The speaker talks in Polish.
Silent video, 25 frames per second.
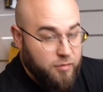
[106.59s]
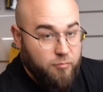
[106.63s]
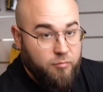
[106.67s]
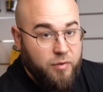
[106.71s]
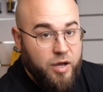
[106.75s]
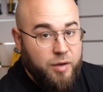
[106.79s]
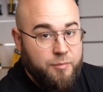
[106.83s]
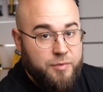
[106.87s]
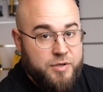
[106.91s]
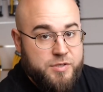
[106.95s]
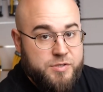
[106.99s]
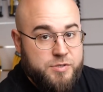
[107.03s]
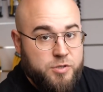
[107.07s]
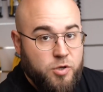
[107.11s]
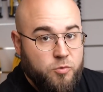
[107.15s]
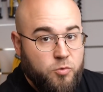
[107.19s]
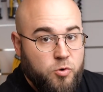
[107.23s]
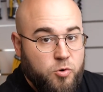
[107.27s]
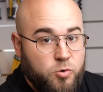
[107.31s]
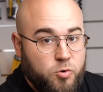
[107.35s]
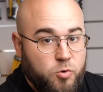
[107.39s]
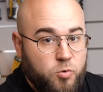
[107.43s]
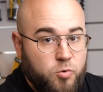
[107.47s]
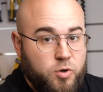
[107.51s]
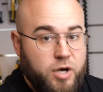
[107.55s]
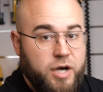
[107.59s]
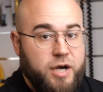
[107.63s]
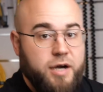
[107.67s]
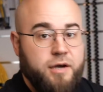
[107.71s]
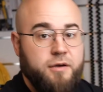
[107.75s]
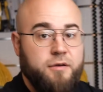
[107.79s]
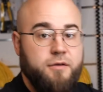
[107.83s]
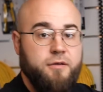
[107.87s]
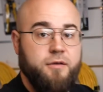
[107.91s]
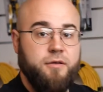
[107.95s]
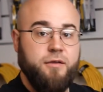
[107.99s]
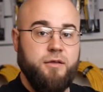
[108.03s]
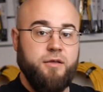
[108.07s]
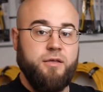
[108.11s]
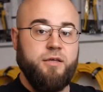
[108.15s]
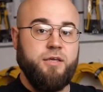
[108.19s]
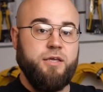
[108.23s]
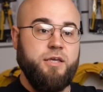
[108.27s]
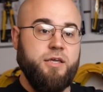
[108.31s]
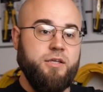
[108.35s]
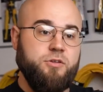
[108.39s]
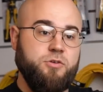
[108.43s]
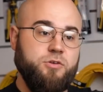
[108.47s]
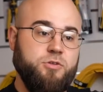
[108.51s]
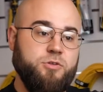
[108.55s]
mamy z dołu kółka
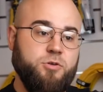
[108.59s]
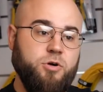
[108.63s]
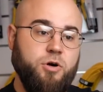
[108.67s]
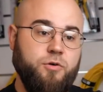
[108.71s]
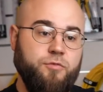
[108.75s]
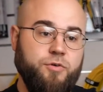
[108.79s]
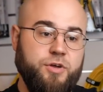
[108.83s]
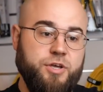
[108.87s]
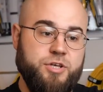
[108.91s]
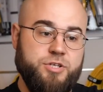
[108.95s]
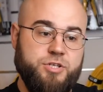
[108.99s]
i dodatkowo